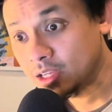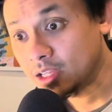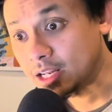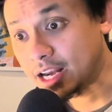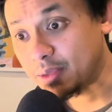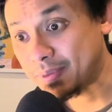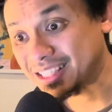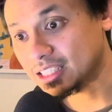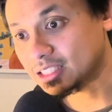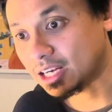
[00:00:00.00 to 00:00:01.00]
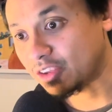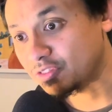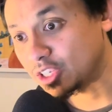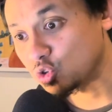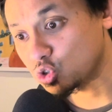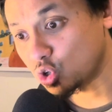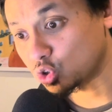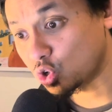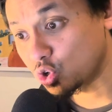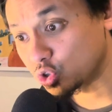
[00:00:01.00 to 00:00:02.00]
dari
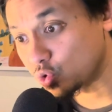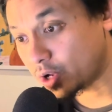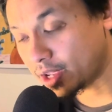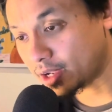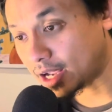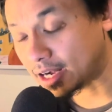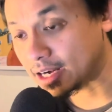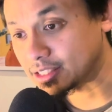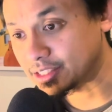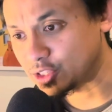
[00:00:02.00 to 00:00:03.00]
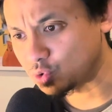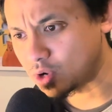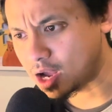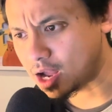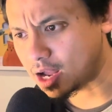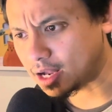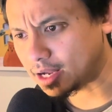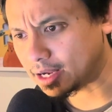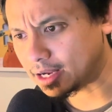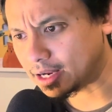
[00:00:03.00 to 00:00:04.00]
manchestereveningnews.co.uk ya karena di sini juga
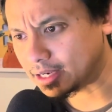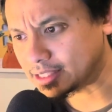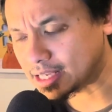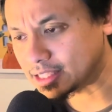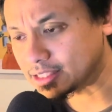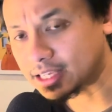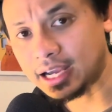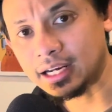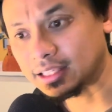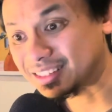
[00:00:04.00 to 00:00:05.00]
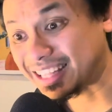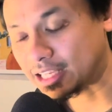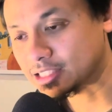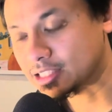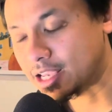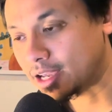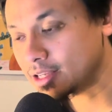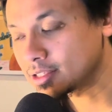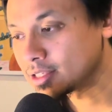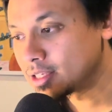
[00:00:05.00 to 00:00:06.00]
uh, disajikan
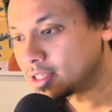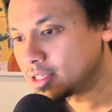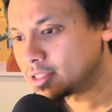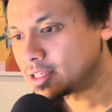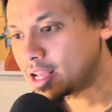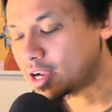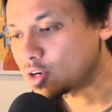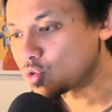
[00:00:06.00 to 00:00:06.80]
teksnya jadi akan